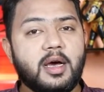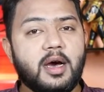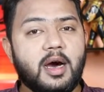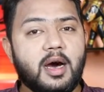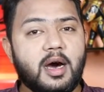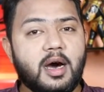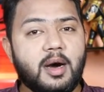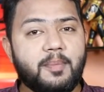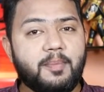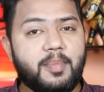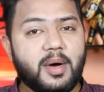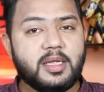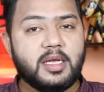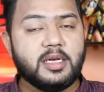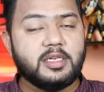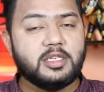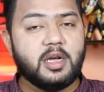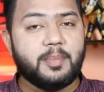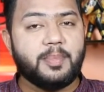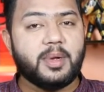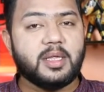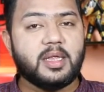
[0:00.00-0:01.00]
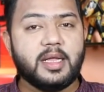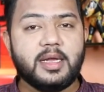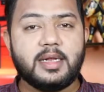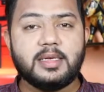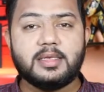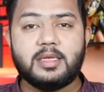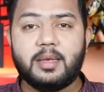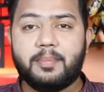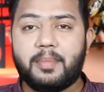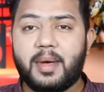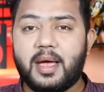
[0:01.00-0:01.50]
पद की शपथ लेने
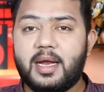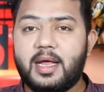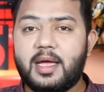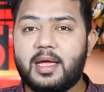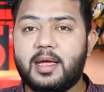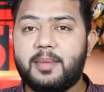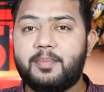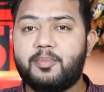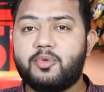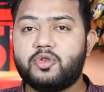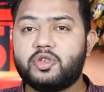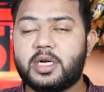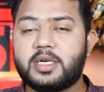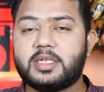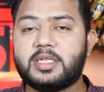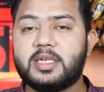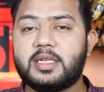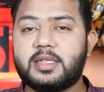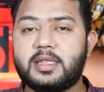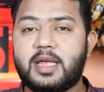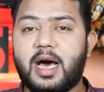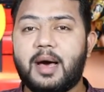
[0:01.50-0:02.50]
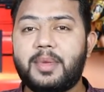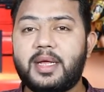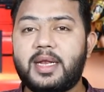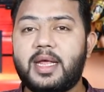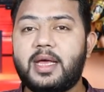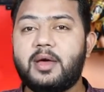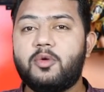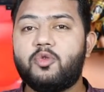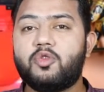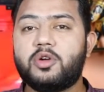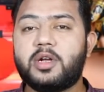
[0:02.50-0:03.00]
से पहले ही पुष्कर सिंह धामी
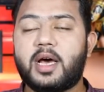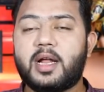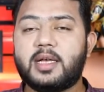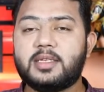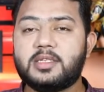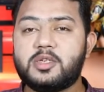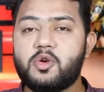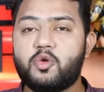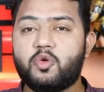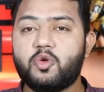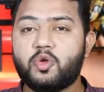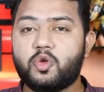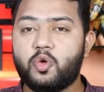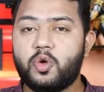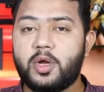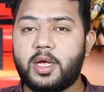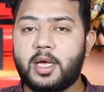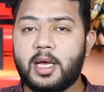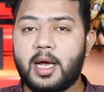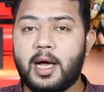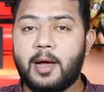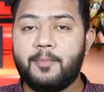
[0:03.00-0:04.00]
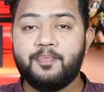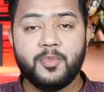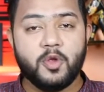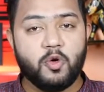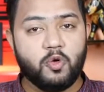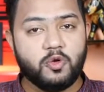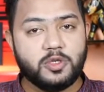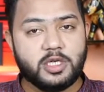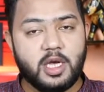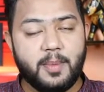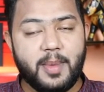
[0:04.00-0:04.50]
ने उन नाराजगियों को दूर किया
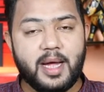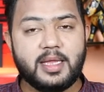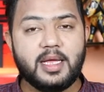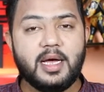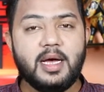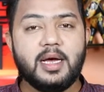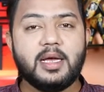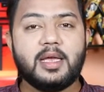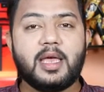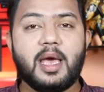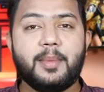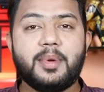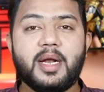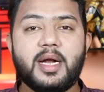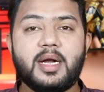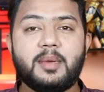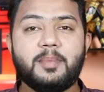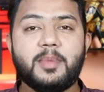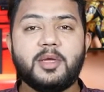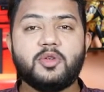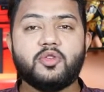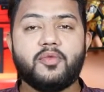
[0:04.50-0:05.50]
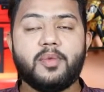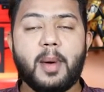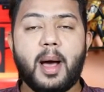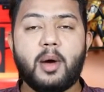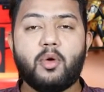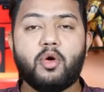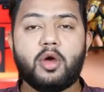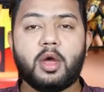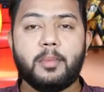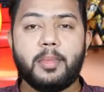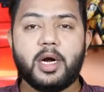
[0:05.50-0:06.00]
उसके बाद कैबिनेट में जो
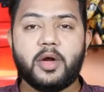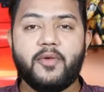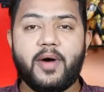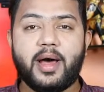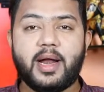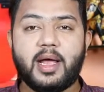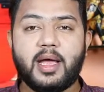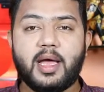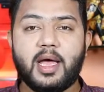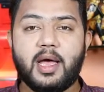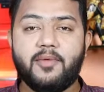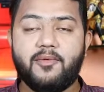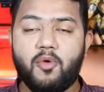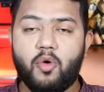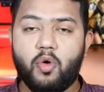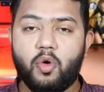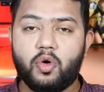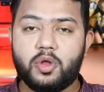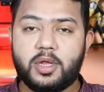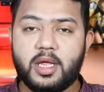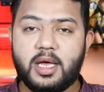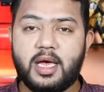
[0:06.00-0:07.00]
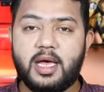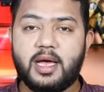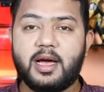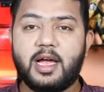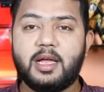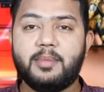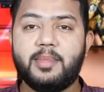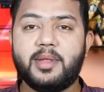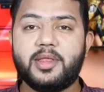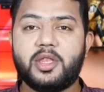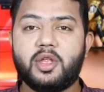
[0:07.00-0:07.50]
विभागों के बंटवारे हैं वो होते हैं
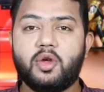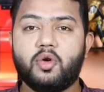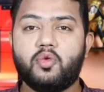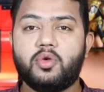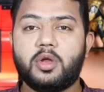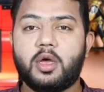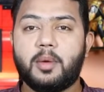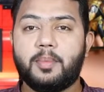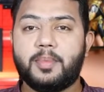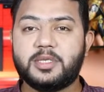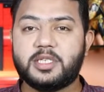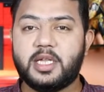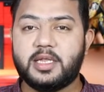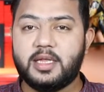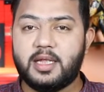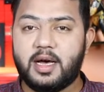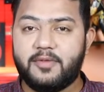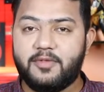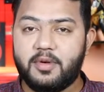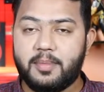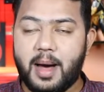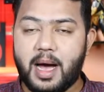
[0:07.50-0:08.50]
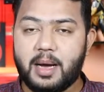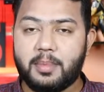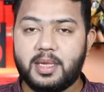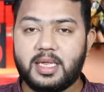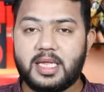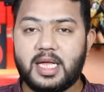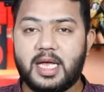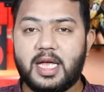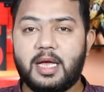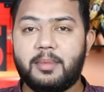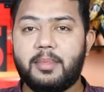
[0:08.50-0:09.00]
कई मंत्रियों को उनके पसंदीदा विभाग
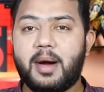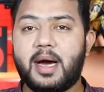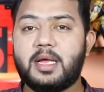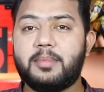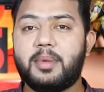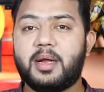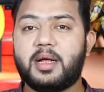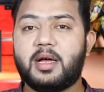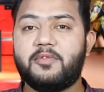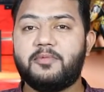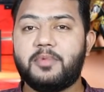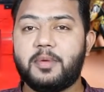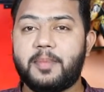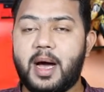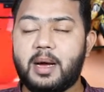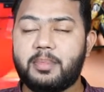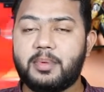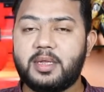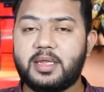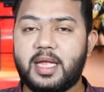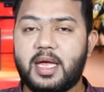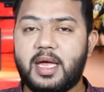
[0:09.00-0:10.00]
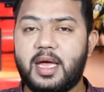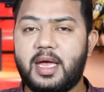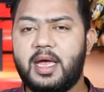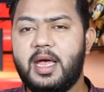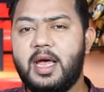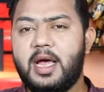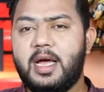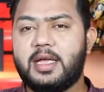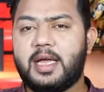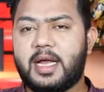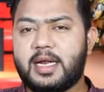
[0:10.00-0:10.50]
मिलते हैं भारी भरकम विभाग मिलते हैं
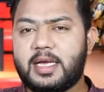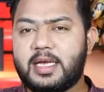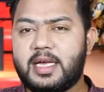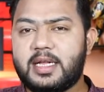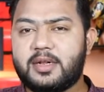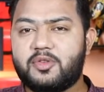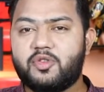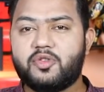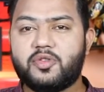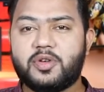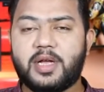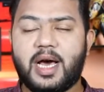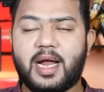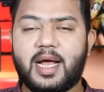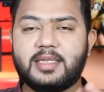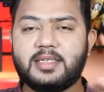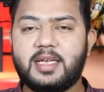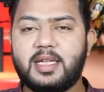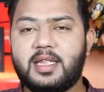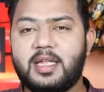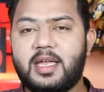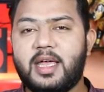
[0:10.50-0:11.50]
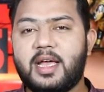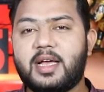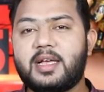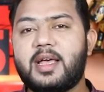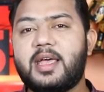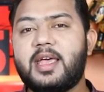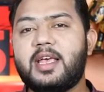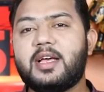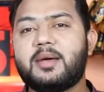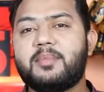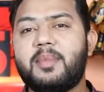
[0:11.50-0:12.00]
यानी कि ये जो नाराजगी थी एक,
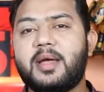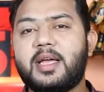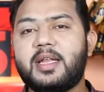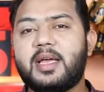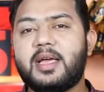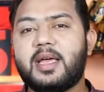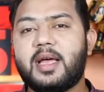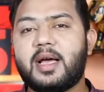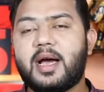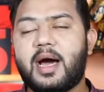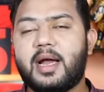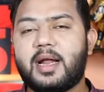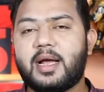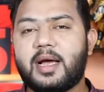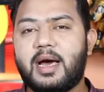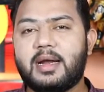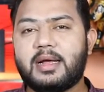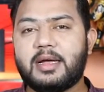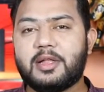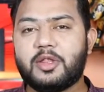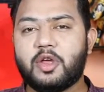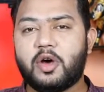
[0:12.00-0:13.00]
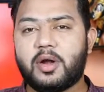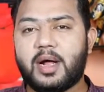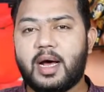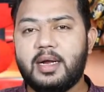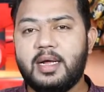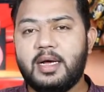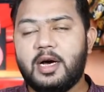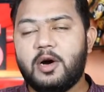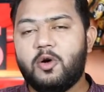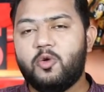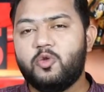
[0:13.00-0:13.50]
एक महीने के कार्यकाल के दौरान
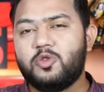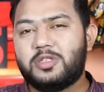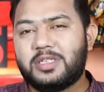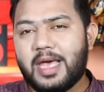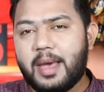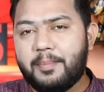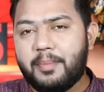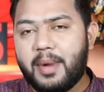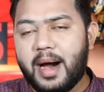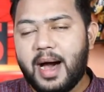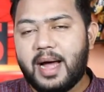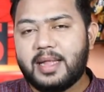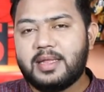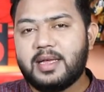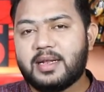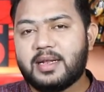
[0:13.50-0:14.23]
उसके बाद